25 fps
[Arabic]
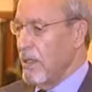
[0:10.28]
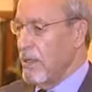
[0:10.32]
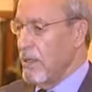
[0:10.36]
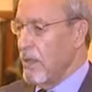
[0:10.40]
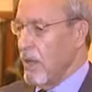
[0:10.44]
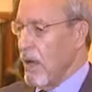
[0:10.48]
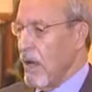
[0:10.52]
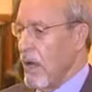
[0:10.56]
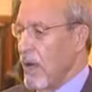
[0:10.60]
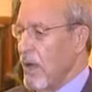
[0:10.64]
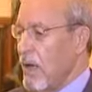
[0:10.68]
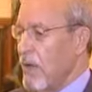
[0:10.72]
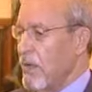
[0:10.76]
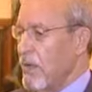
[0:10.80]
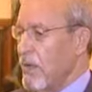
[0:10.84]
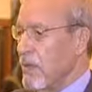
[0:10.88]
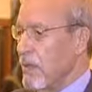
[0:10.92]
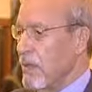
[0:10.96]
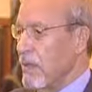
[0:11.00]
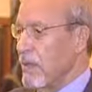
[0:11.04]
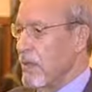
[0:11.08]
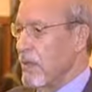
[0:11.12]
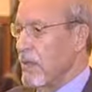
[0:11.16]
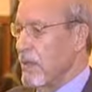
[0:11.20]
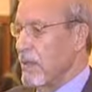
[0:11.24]

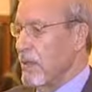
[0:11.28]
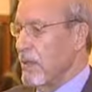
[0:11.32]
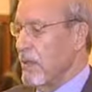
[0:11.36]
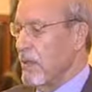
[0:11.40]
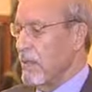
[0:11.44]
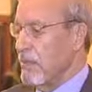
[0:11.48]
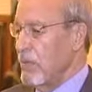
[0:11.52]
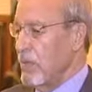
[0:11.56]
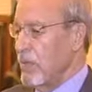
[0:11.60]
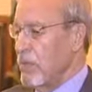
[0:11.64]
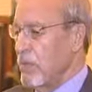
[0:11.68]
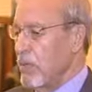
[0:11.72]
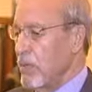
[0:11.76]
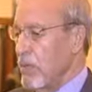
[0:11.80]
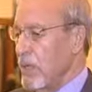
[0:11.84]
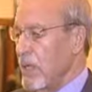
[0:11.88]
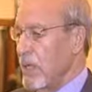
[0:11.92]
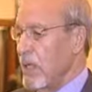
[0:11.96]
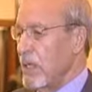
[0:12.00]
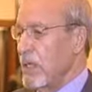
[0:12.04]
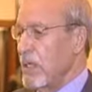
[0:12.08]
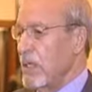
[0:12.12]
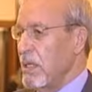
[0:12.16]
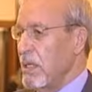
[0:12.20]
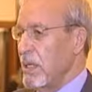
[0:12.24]
تحافظ منذ
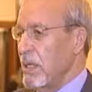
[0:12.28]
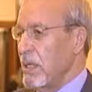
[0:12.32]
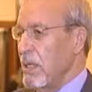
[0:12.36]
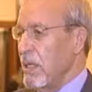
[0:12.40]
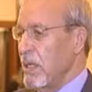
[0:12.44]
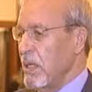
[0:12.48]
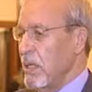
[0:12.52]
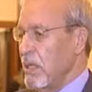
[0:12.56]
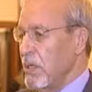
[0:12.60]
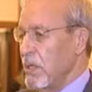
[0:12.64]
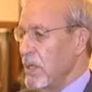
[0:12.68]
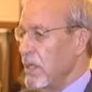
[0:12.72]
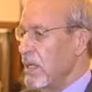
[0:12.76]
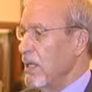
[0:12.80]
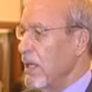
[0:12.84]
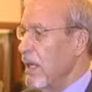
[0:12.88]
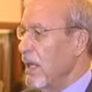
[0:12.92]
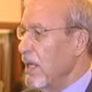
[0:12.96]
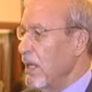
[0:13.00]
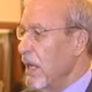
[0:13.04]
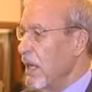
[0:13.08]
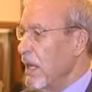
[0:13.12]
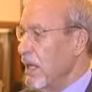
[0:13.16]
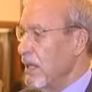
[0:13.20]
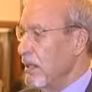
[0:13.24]
أن أعيدت
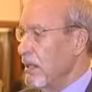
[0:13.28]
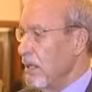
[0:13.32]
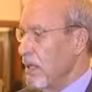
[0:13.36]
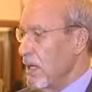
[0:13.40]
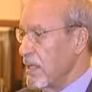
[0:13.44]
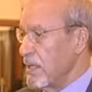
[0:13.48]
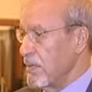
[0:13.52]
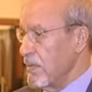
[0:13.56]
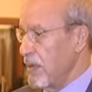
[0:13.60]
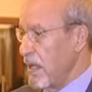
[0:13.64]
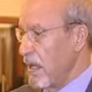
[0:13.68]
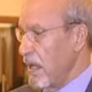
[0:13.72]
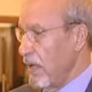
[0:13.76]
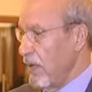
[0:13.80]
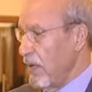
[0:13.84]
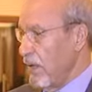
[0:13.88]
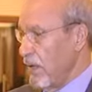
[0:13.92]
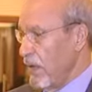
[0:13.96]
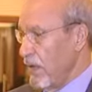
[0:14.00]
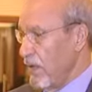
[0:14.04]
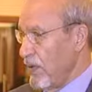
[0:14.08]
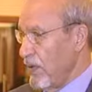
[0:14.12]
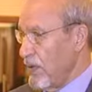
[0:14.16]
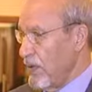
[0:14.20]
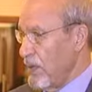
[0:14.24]
هيكلة رأس مالها
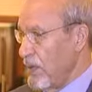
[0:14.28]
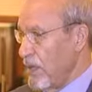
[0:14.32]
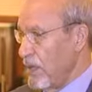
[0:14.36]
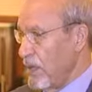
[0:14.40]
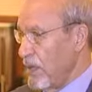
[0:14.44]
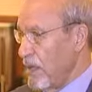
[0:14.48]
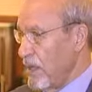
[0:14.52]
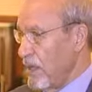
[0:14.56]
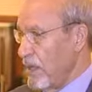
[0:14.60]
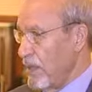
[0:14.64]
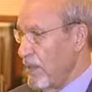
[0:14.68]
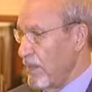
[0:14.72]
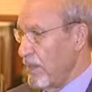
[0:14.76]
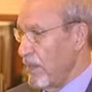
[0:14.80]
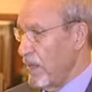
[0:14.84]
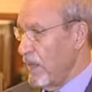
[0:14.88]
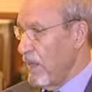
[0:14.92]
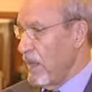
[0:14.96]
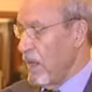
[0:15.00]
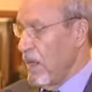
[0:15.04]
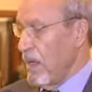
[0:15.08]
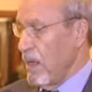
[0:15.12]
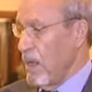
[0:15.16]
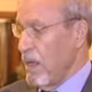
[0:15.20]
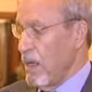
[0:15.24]
في 2006
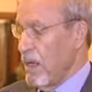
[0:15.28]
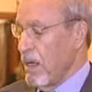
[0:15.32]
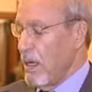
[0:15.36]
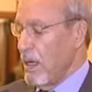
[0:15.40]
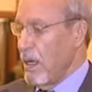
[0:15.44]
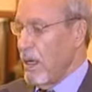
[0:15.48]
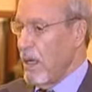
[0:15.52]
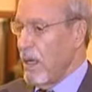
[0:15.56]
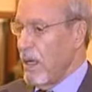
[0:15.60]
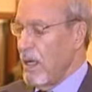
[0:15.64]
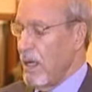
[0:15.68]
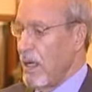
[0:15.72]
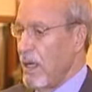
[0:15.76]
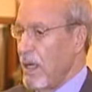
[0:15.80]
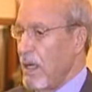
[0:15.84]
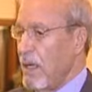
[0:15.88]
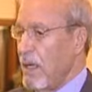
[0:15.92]
على